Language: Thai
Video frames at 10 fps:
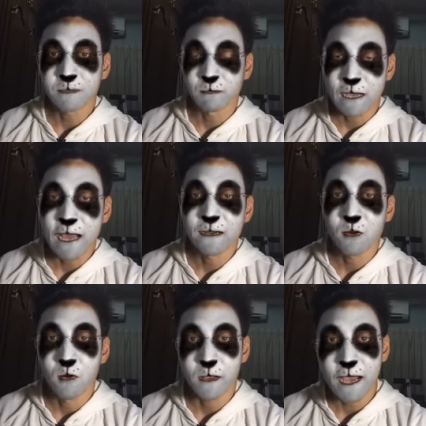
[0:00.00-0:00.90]
สำคัญ
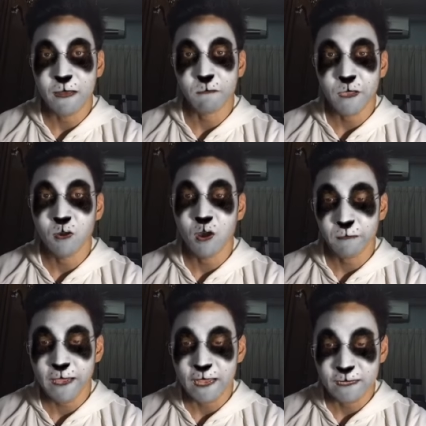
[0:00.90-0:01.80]
ของการวิเคราะห์แผ
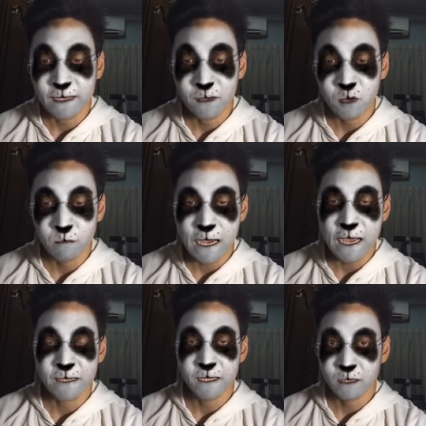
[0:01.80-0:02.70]
นและนโยบาย
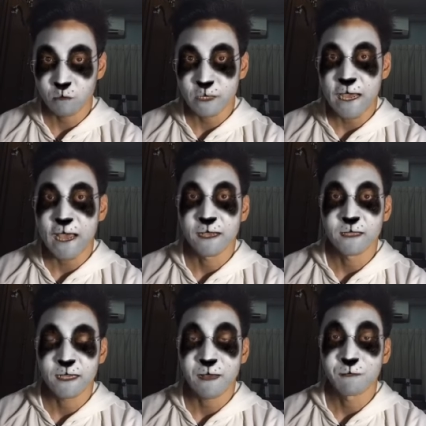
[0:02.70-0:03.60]
นี่คือตัวอย่าง
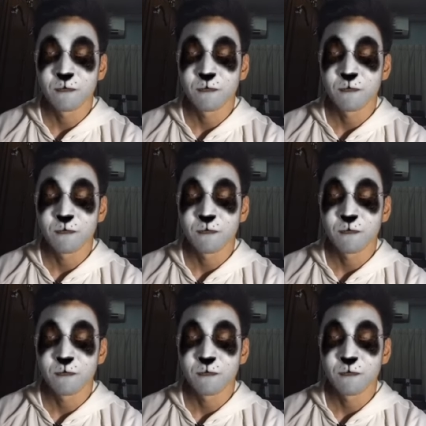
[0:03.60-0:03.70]
นะครับ